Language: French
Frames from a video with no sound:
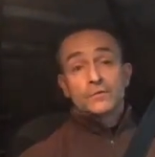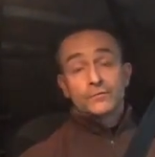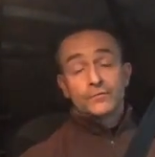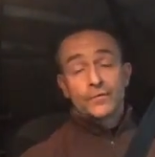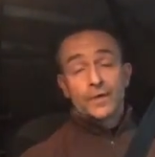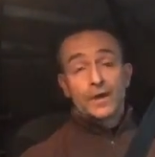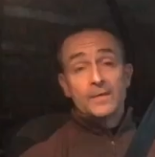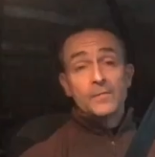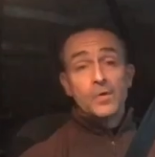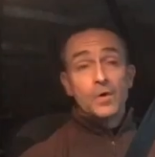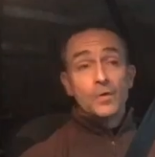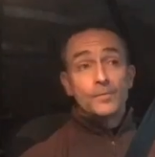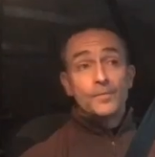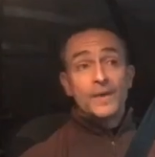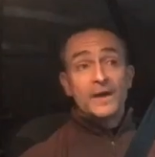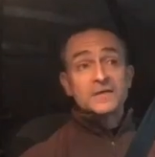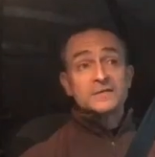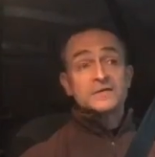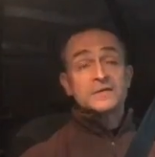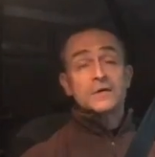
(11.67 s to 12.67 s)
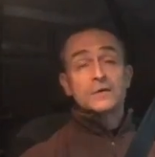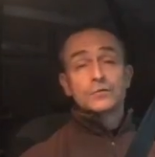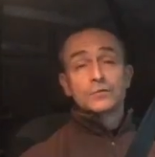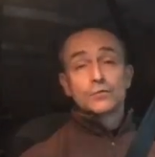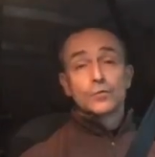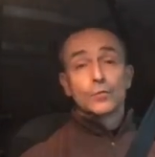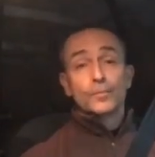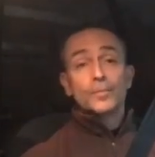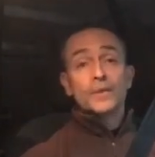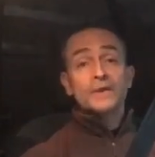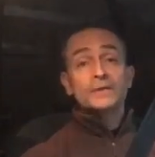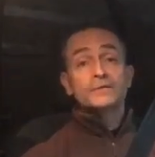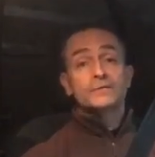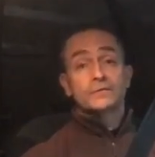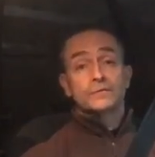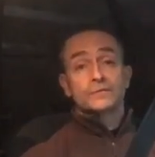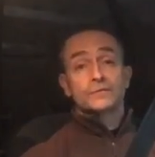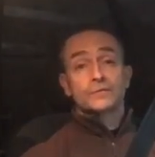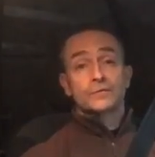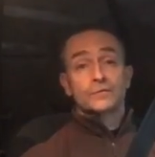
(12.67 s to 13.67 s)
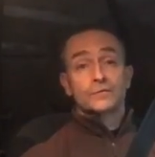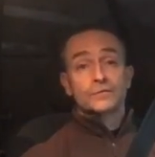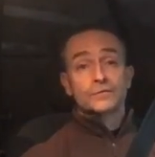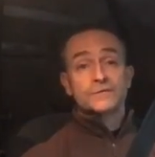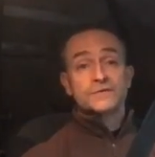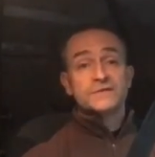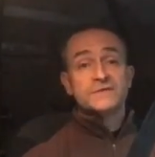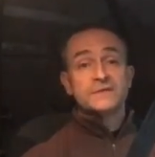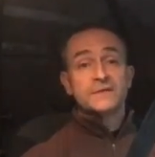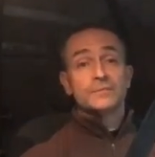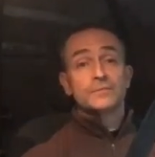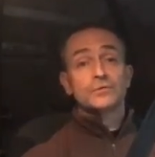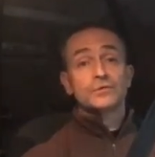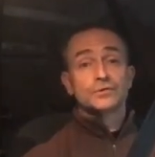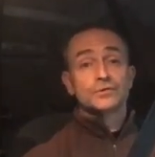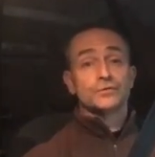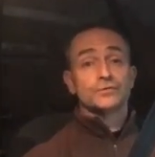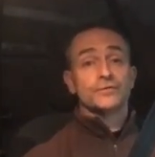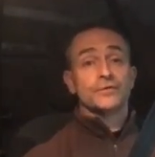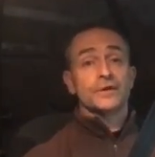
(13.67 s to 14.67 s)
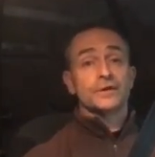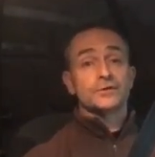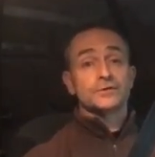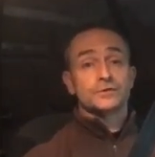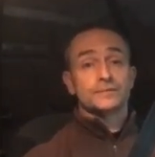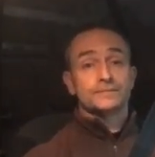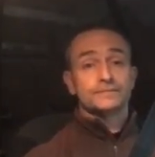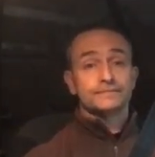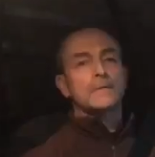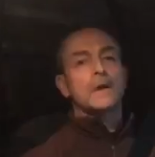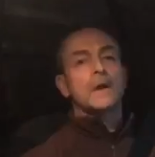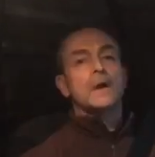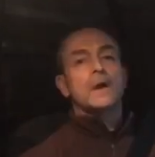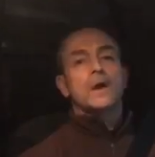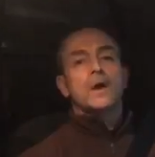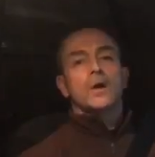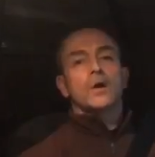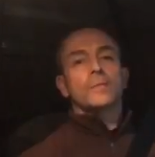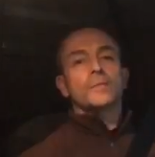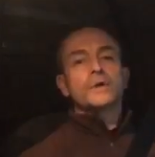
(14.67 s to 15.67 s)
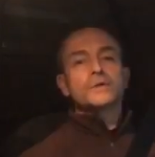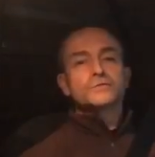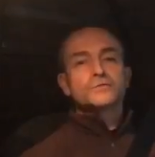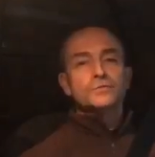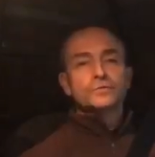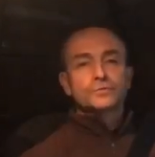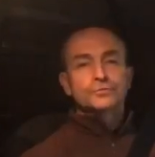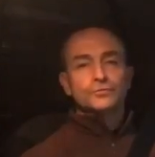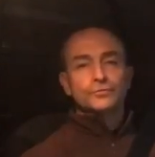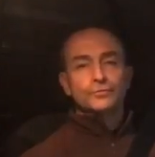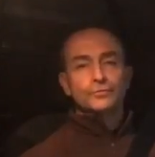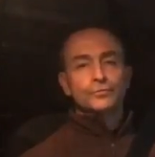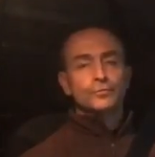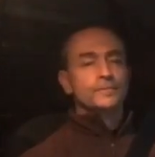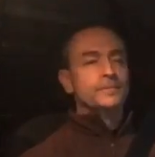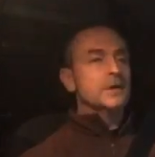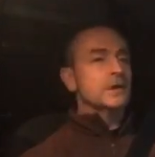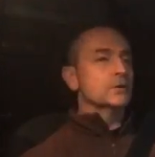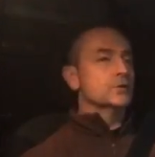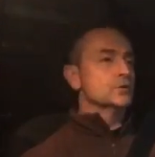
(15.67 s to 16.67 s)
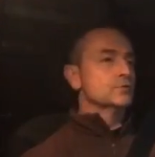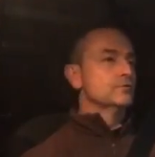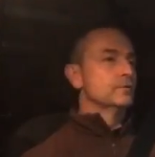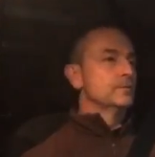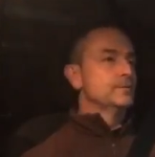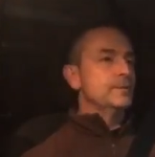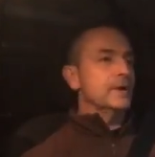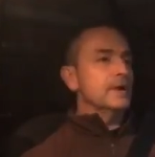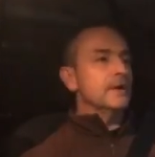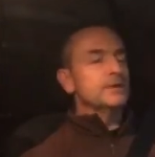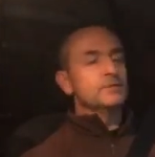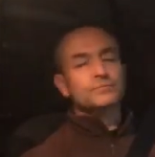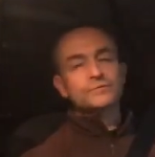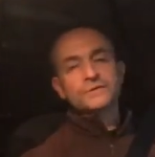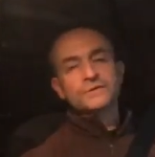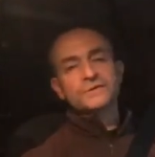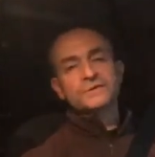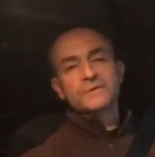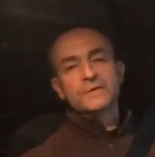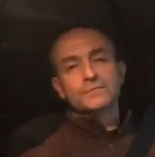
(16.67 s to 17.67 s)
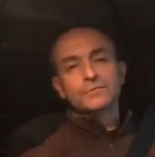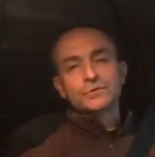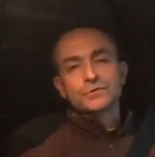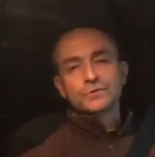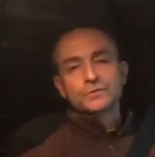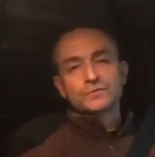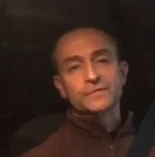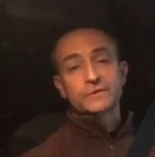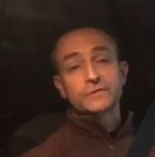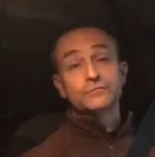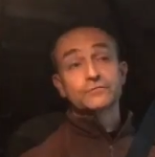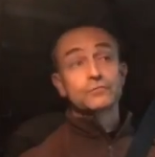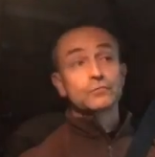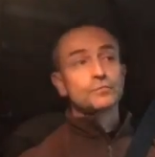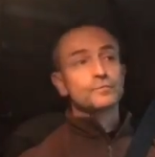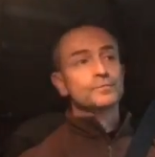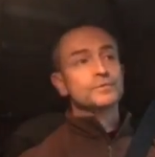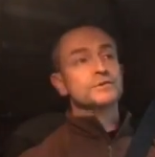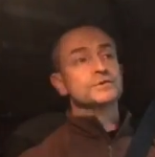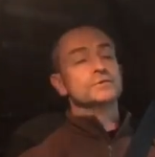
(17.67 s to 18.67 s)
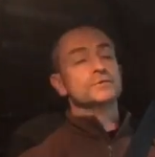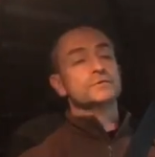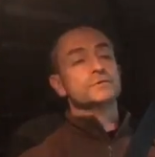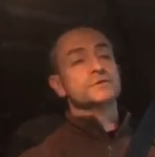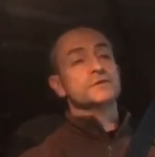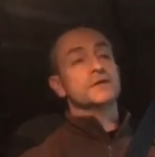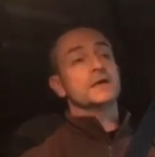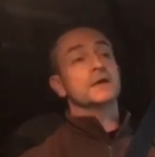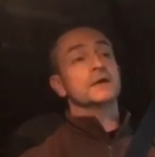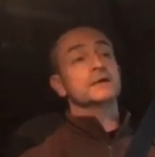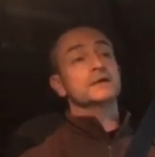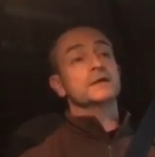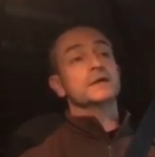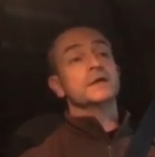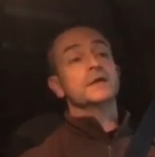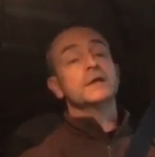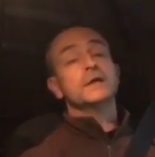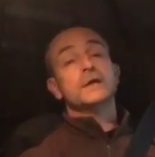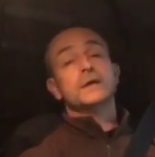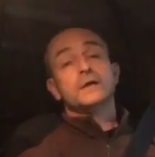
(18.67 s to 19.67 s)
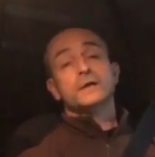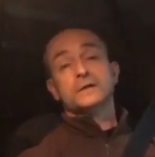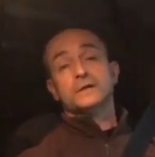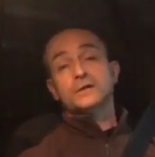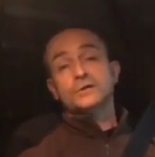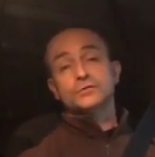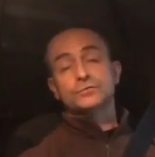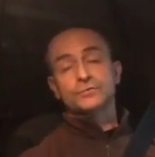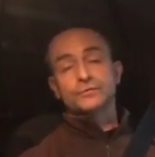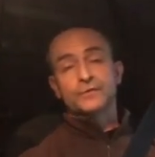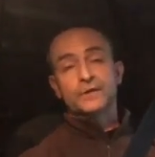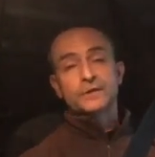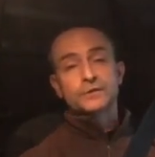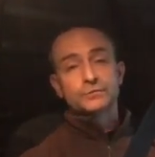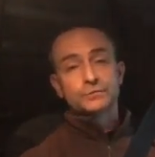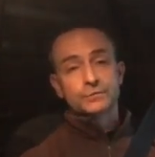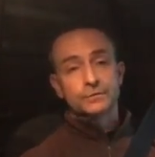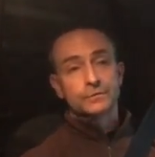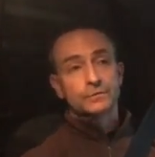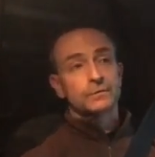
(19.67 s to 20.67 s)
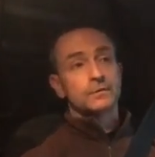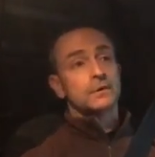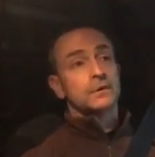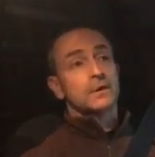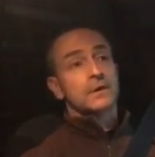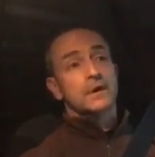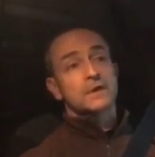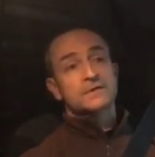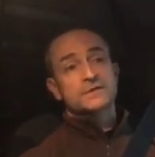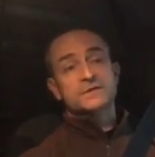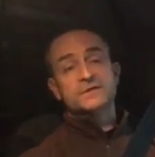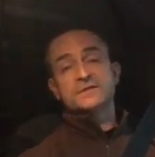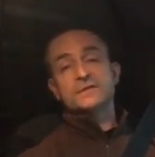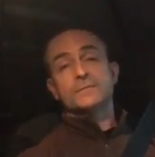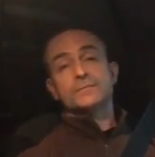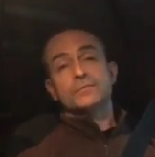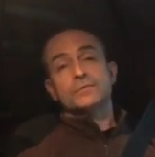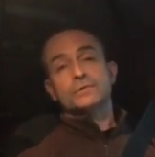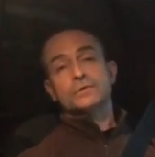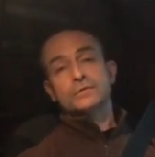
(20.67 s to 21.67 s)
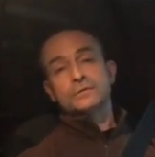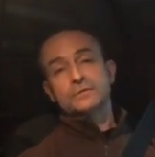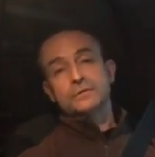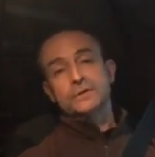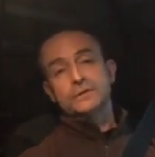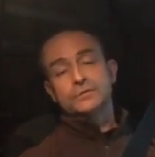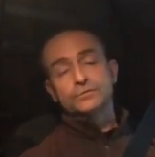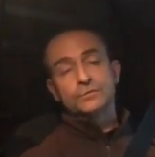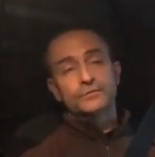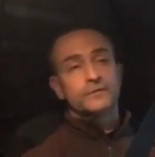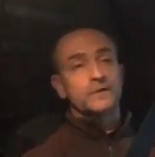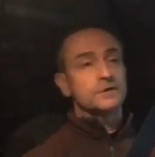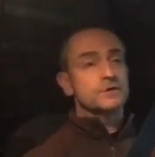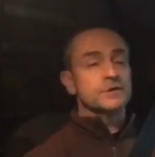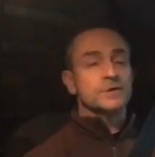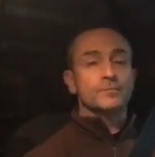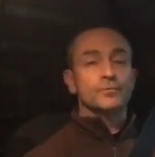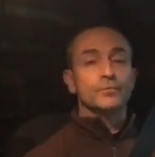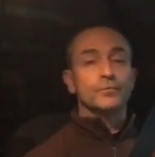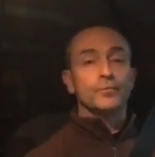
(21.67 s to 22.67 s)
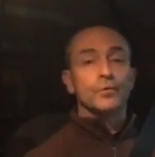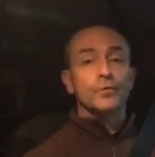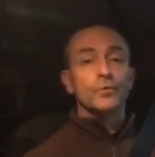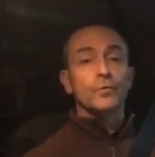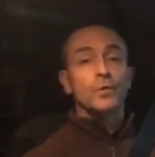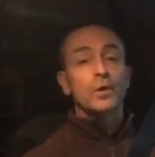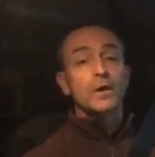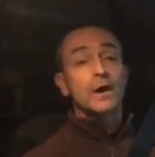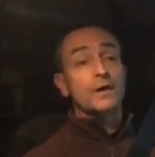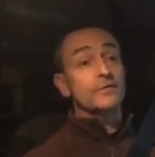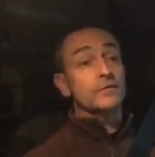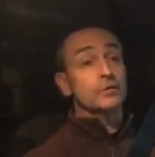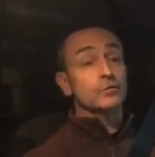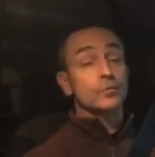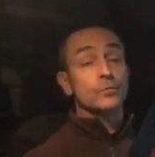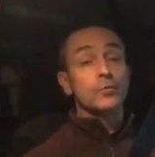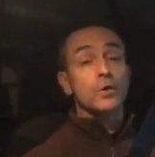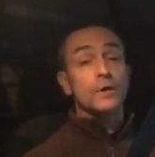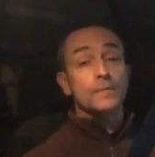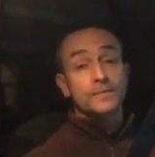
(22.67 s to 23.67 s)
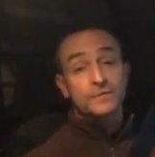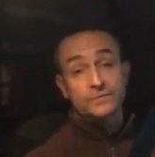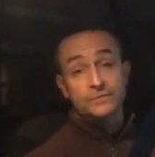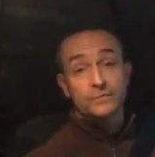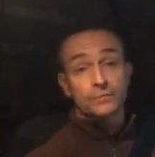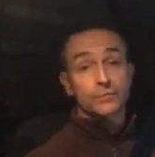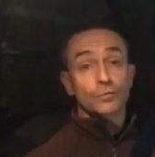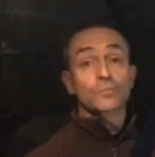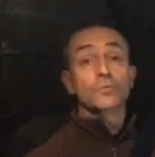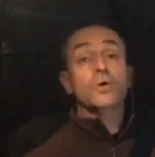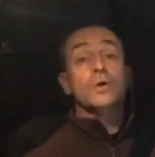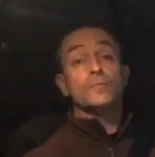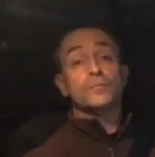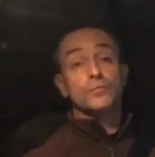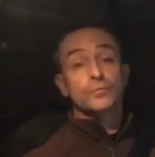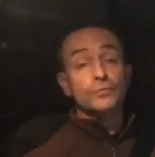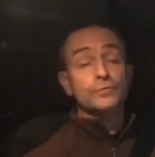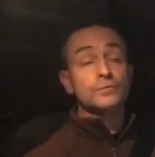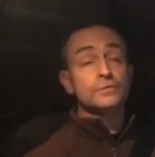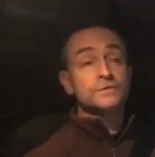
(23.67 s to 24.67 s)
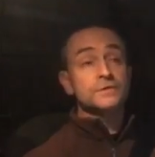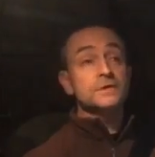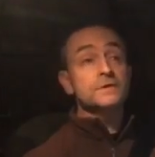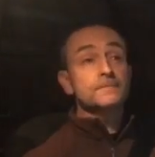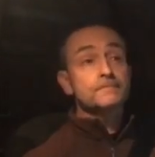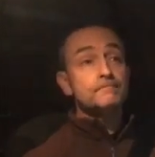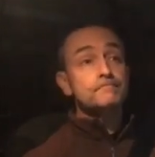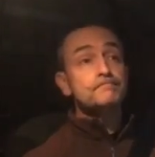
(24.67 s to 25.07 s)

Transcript: vraiment partielle ou complète de nos systèmes de chauffage Alors bien sûr, tu te doutes bien que je veux te parler du système de chauffage fuel, puisque c'est un des, chauffages, euh, un système des chauffages les plus polluants avec le bois, parce que le bois pollue aussi.